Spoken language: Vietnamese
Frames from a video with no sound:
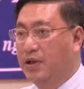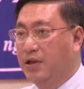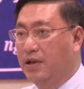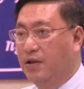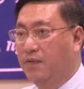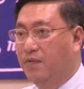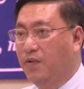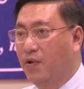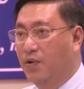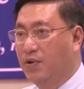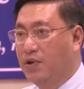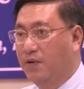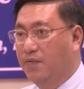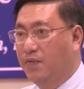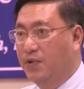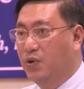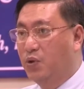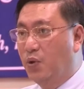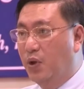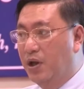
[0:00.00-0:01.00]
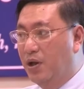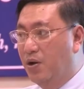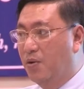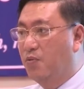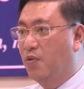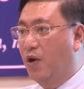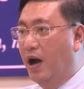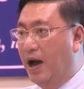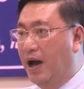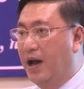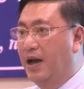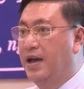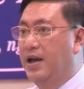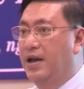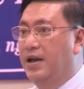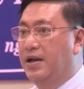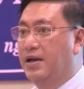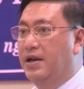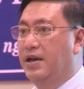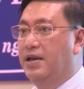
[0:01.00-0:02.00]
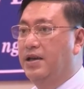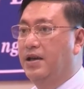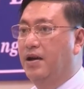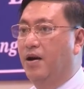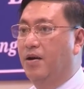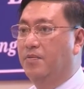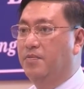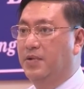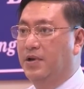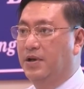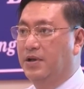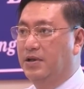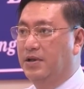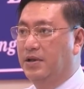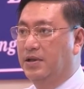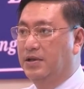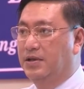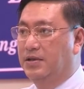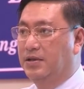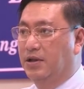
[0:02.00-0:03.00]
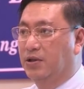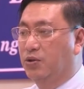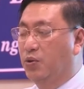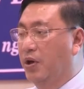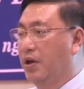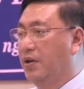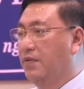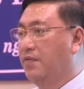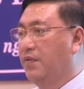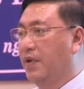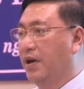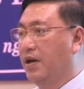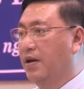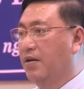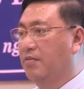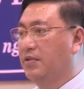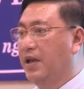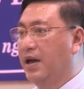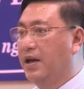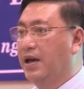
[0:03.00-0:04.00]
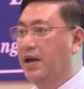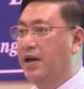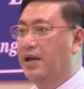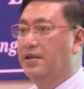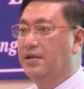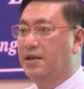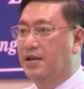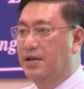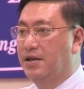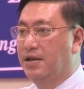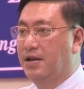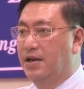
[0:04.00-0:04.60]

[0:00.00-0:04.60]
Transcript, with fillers: thành phố Trần Vĩnh Tuyến hôm qua khi họp ờ, trực tuyến về công tác cải cách hành chính